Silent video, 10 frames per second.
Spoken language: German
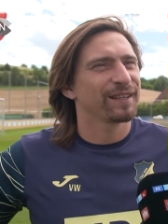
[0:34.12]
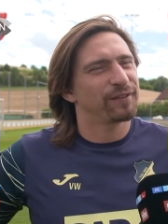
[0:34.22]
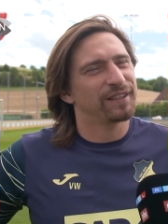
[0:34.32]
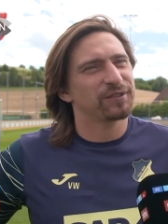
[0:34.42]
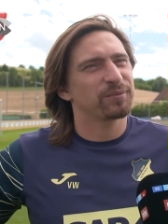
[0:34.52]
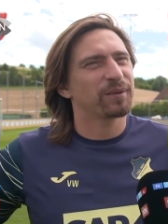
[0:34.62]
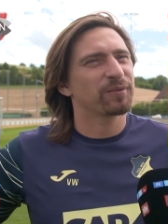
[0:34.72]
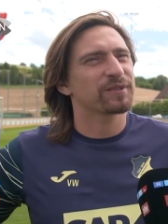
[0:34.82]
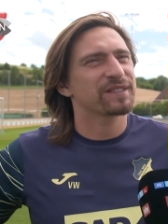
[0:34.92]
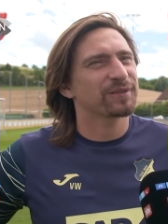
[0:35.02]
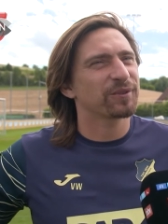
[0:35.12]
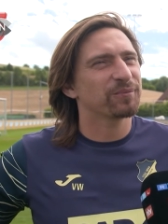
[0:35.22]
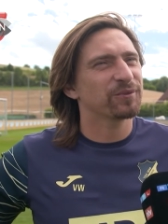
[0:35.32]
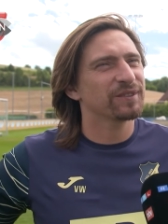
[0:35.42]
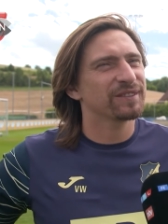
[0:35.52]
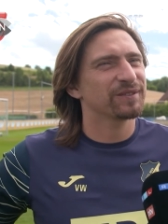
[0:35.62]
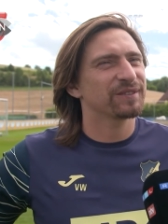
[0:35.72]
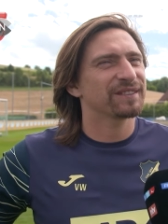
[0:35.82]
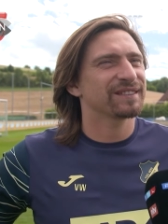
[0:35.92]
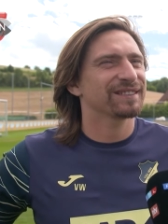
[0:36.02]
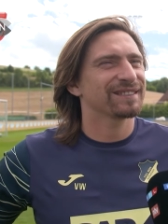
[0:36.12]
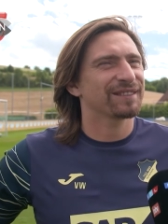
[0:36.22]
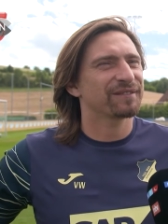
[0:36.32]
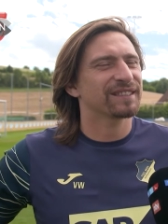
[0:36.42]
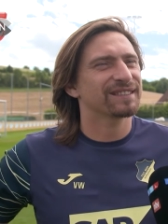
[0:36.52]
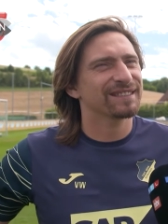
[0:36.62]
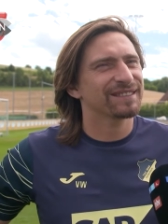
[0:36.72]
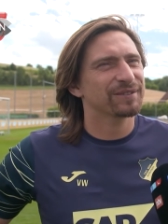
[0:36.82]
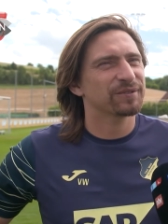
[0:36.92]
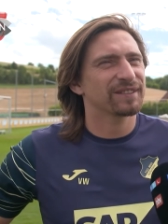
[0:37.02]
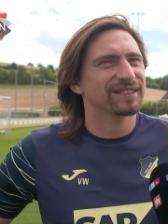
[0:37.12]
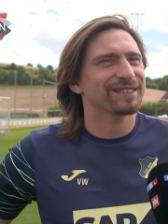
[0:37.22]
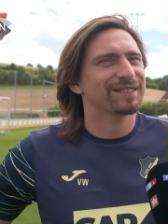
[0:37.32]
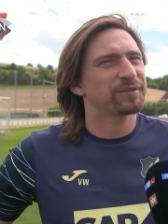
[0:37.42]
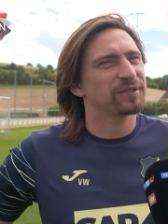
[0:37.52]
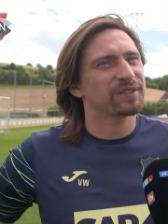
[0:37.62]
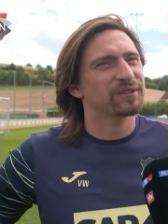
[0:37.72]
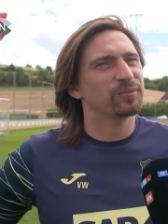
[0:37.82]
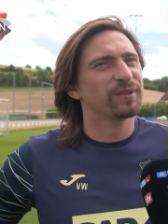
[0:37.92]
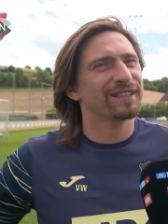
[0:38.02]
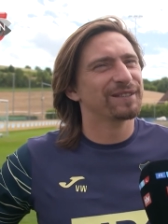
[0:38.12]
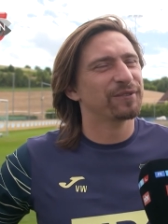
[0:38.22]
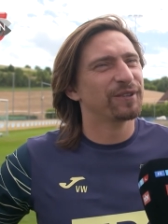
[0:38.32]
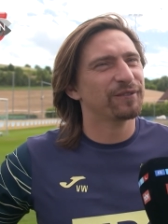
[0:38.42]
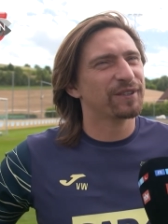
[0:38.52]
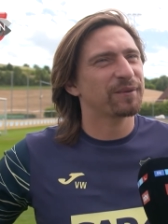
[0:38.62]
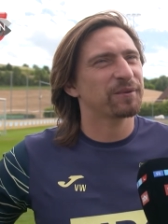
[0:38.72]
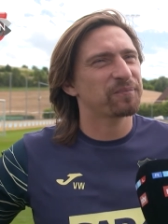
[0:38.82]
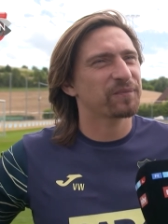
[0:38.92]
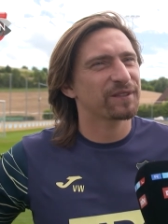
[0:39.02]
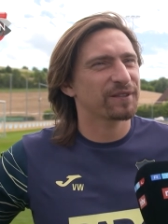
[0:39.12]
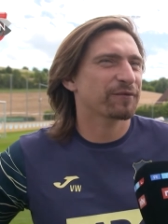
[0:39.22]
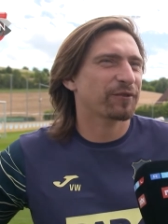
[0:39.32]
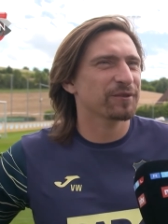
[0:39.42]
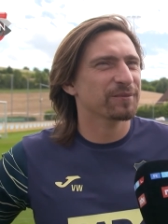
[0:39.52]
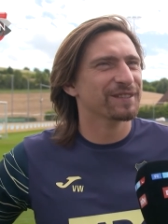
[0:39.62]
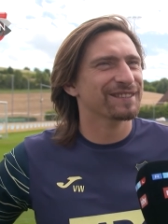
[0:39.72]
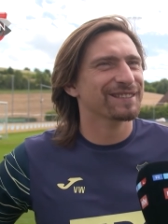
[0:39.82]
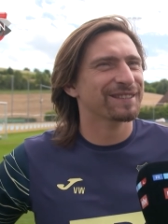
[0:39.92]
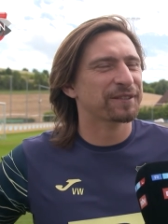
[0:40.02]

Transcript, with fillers: vielleicht noch bei Borussia Dortmund und äh, dann war es das. Und das ist natürlich eine super reizvolle Aufgabe. Deswegen freue ich mich, dass ich hier sein